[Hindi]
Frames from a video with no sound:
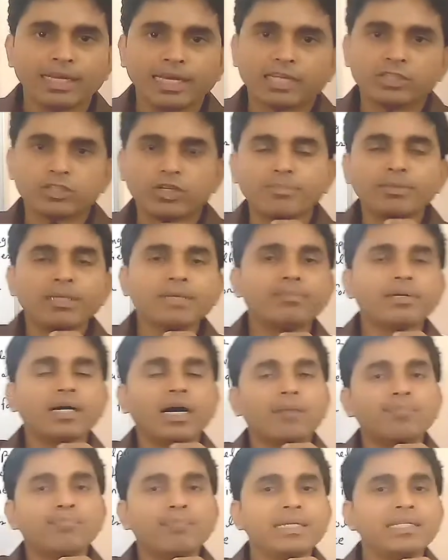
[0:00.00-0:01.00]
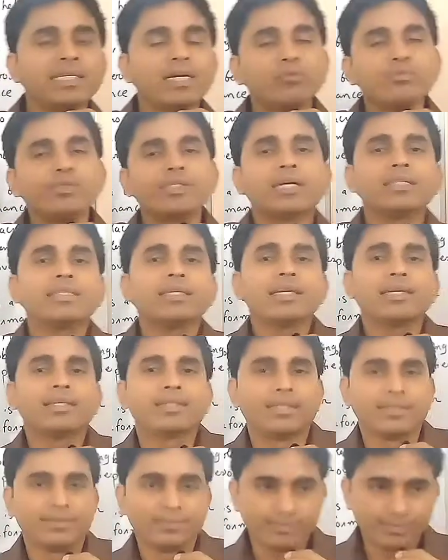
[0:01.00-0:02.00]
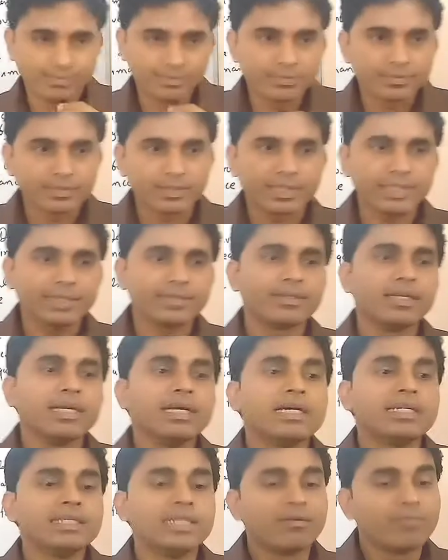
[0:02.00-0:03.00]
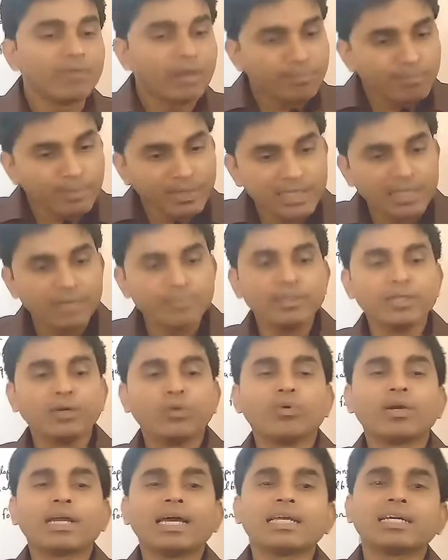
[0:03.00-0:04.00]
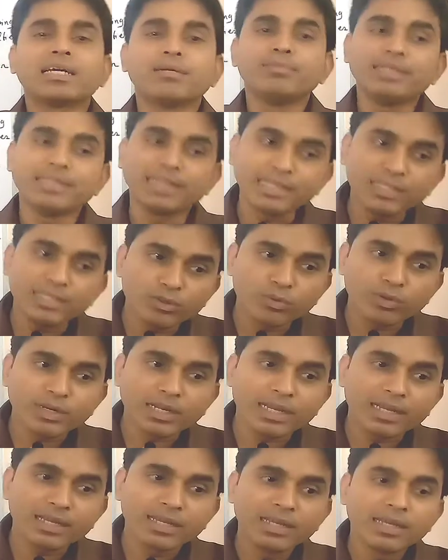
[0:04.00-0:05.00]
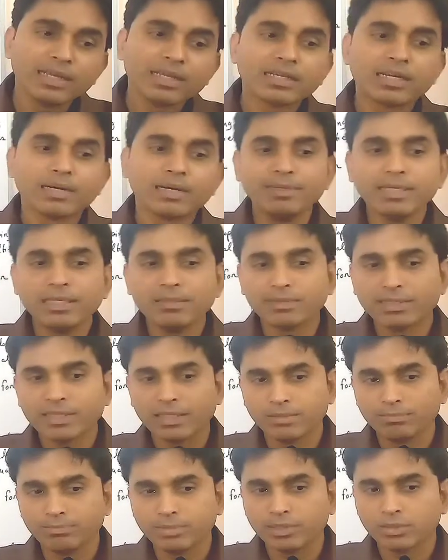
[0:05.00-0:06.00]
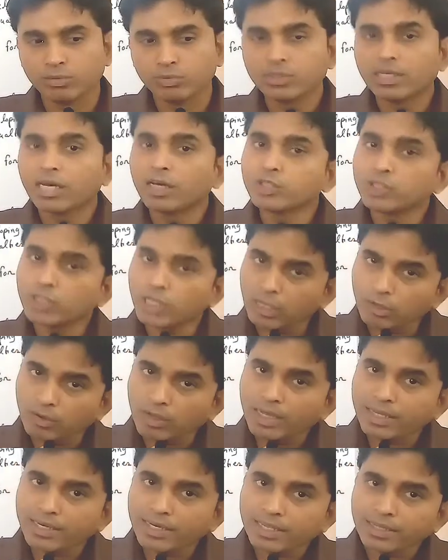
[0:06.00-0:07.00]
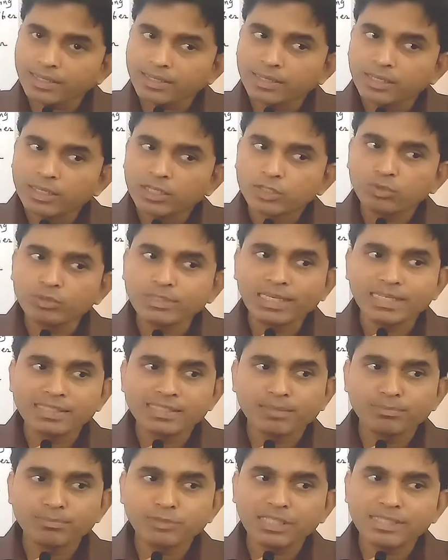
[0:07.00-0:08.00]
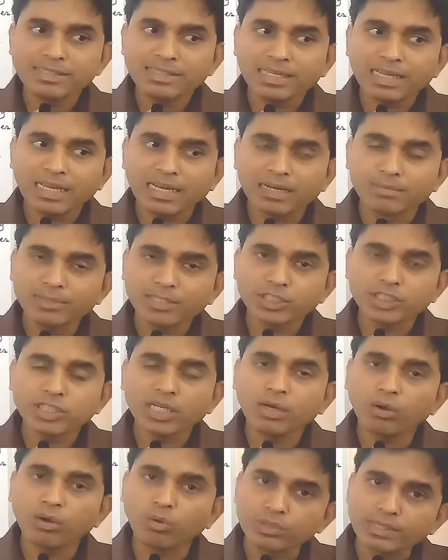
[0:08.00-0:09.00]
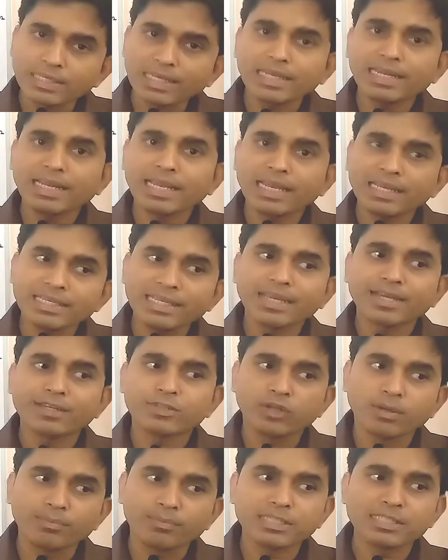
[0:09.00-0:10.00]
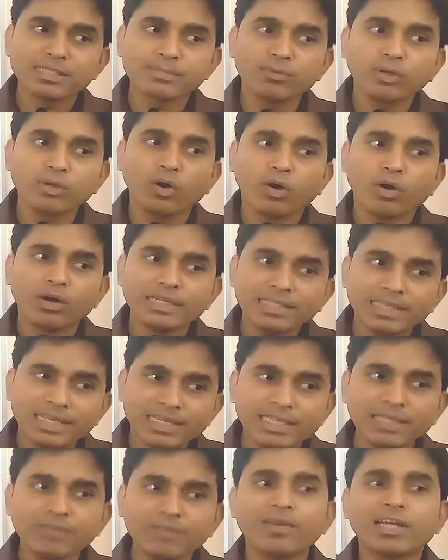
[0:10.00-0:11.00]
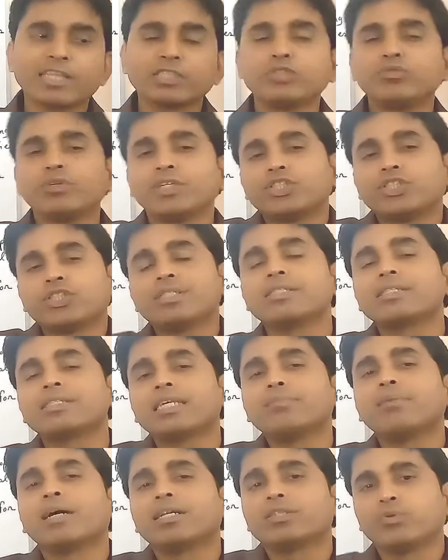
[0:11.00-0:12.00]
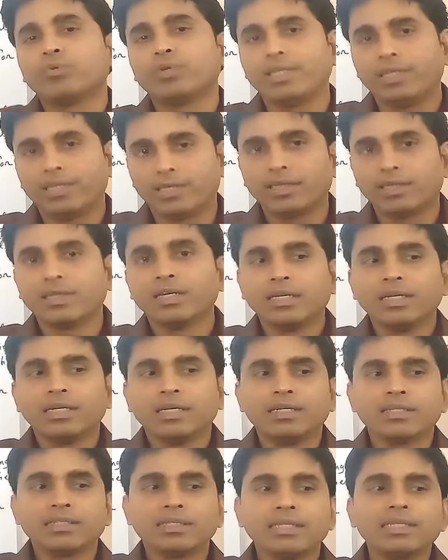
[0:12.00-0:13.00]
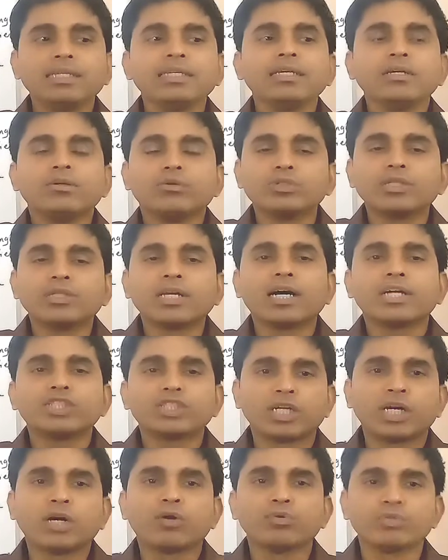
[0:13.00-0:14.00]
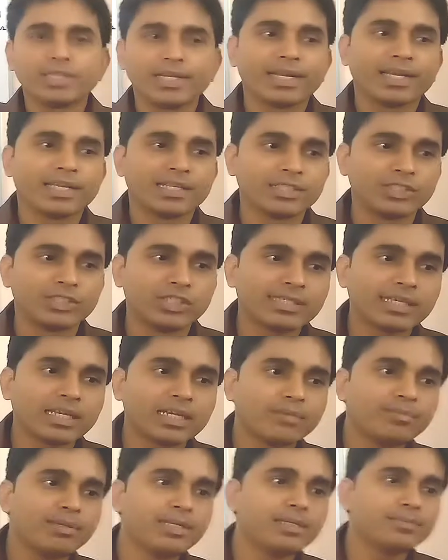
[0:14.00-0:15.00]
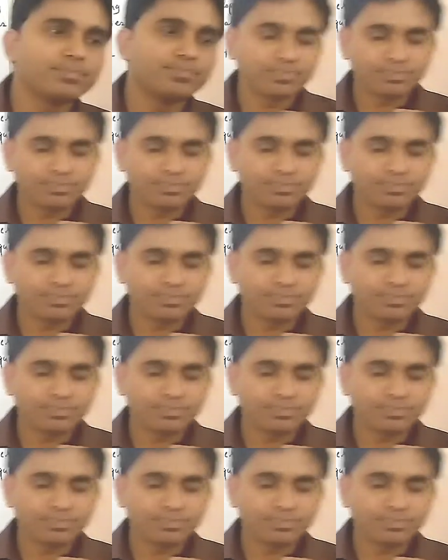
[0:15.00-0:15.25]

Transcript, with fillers: इकोनॉमिक में अप एंड डाउनस आते रहते हैं ठीक है डेवलपमेंट कभी हो रहा है कभी नहीं हो रहा है कभी मतलब उतार चढ़ाव आ रहा है तो ये सब चीज़ें हमेशा होते रहेगी इकोनॉमिक्स में और यही फ्लक्चुएशंस की बात हो रही है कि उतार चढ़ाव होते रहेंगे जैसे कभी